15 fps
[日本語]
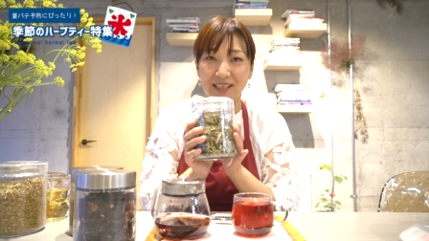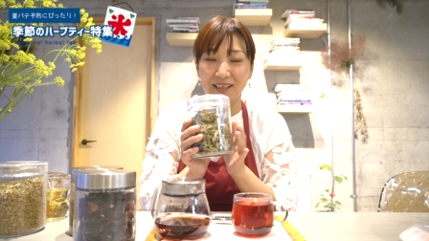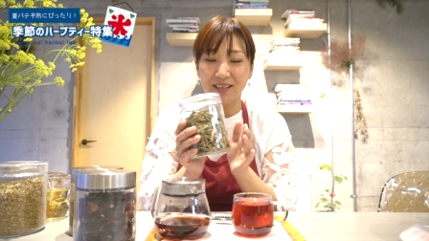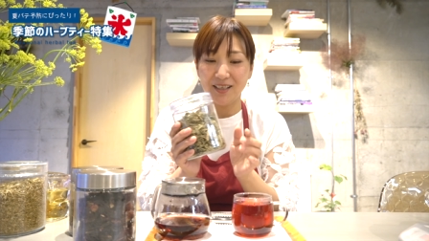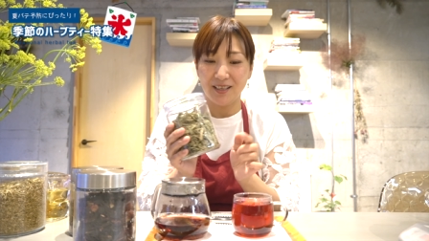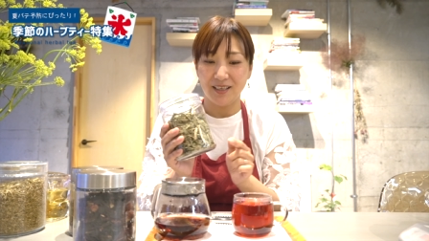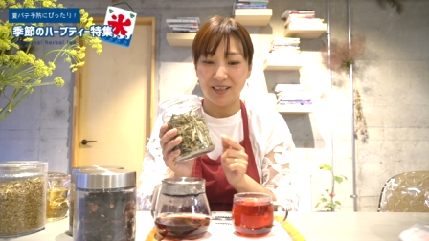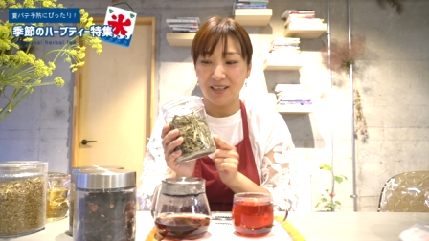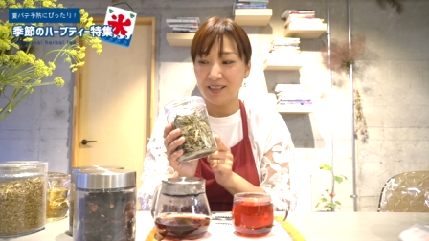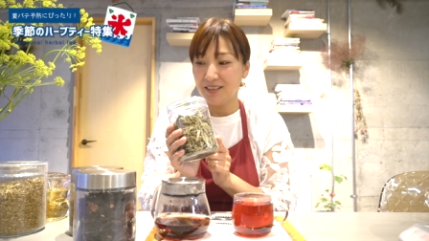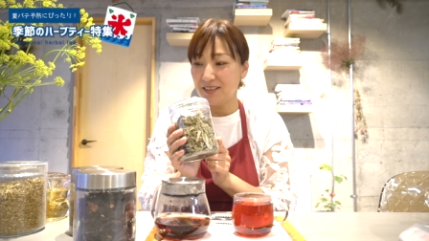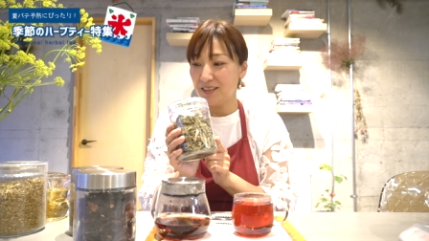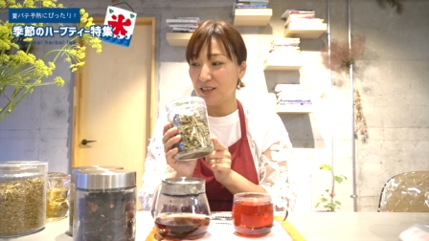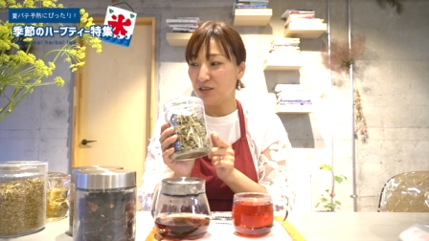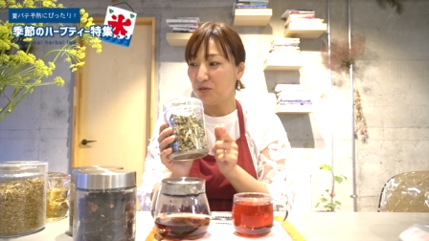さっき
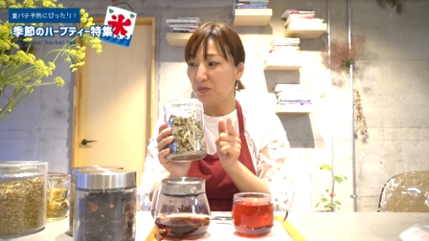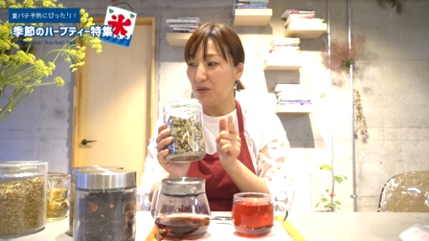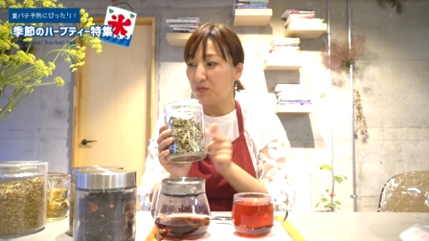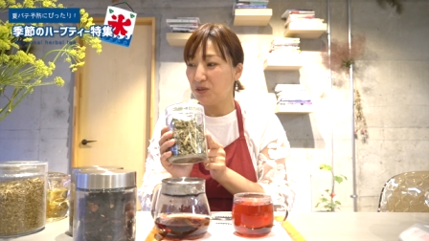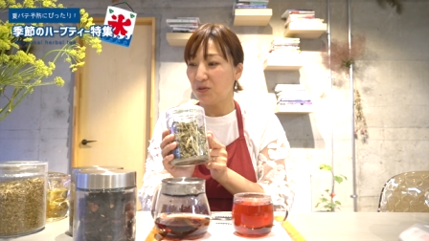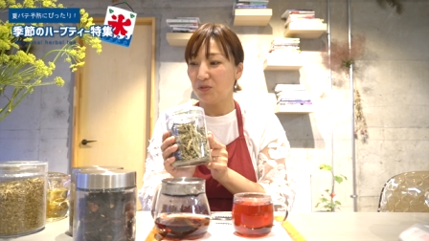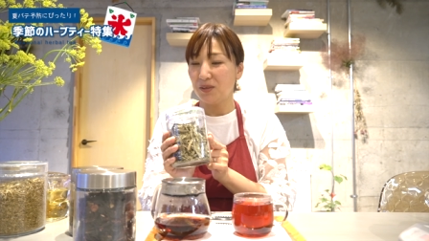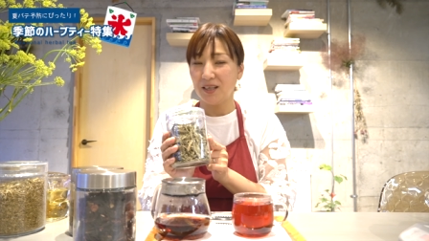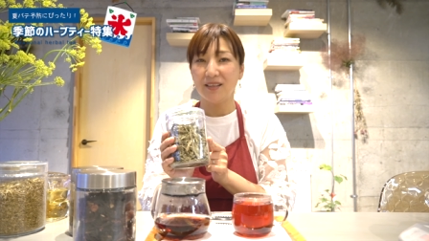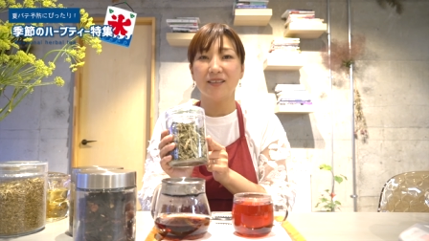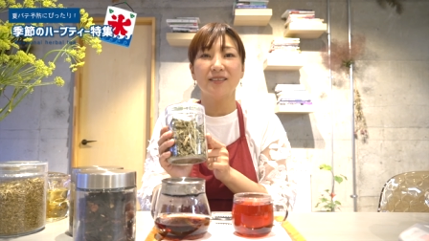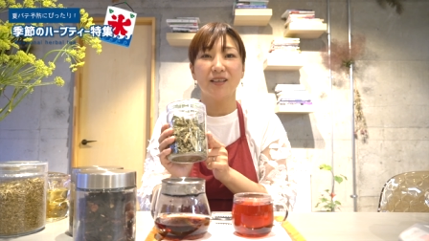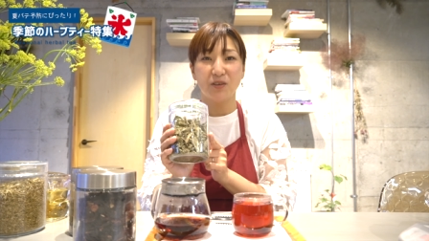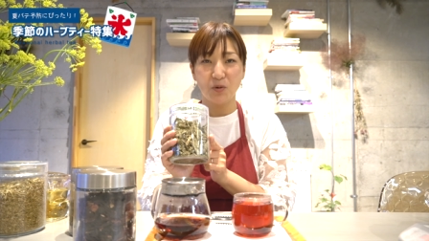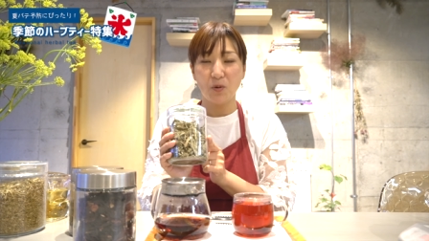説明不足なんで
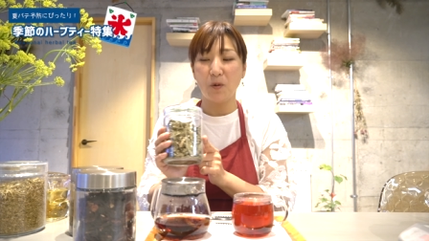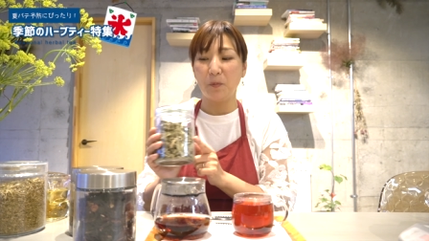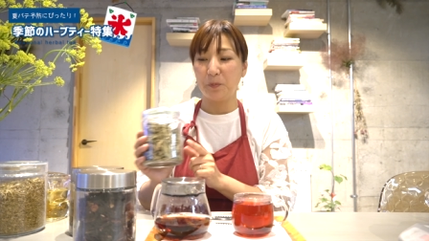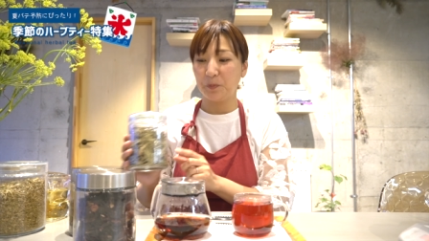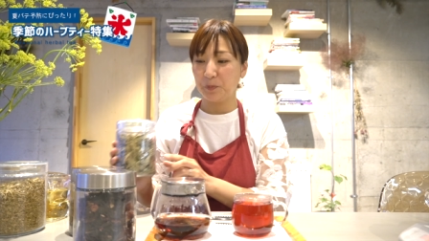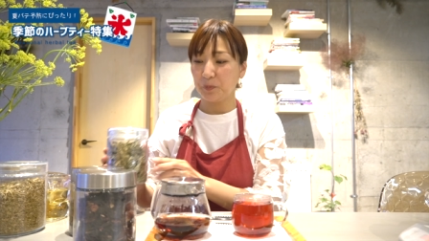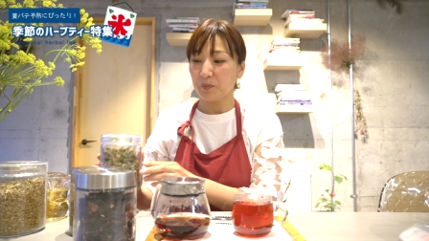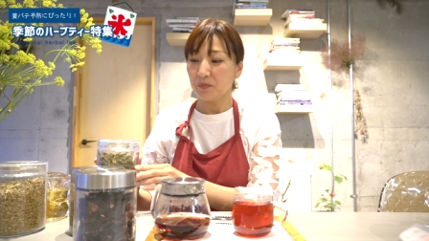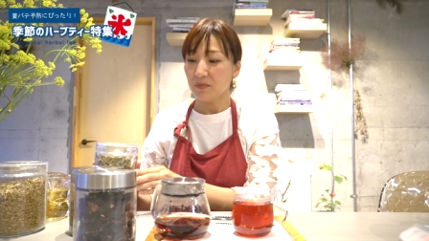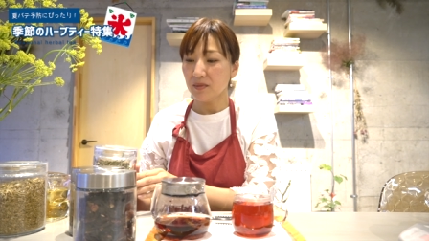すけど、全